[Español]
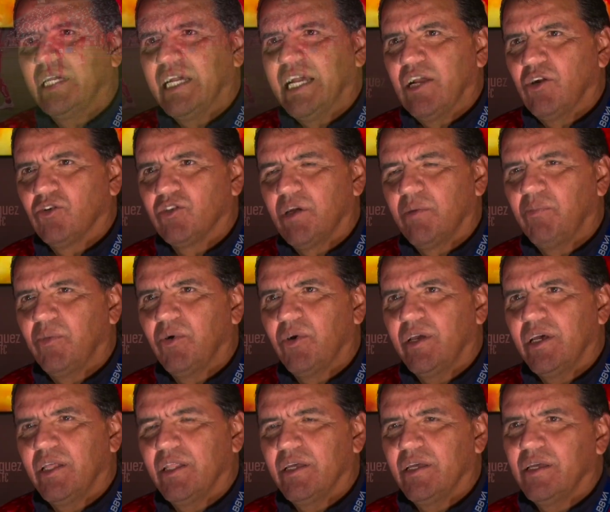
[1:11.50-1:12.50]
que nos
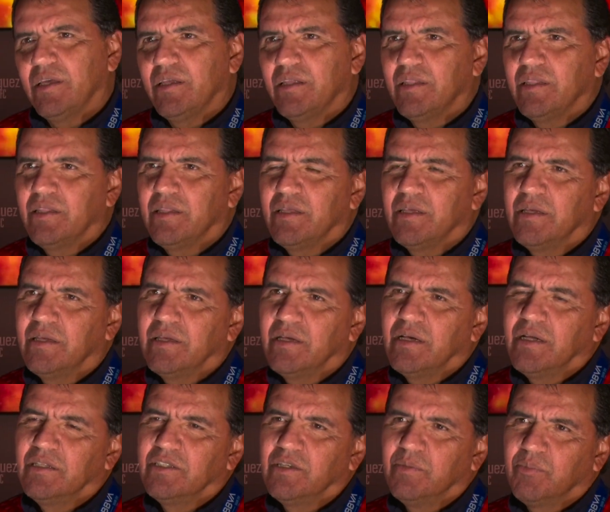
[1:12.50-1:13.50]
apoya de,
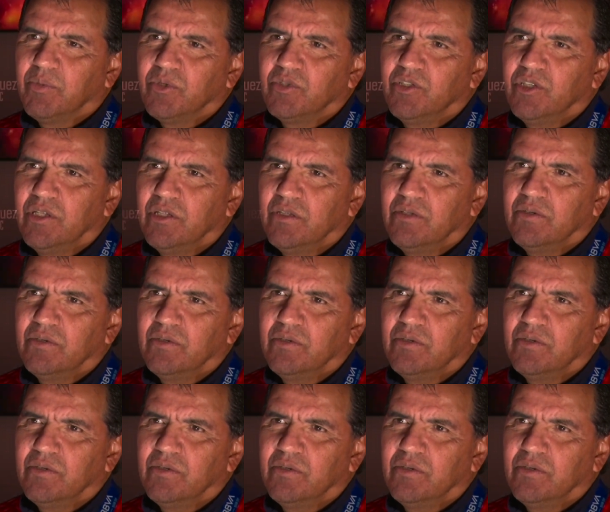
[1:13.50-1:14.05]
al 100%.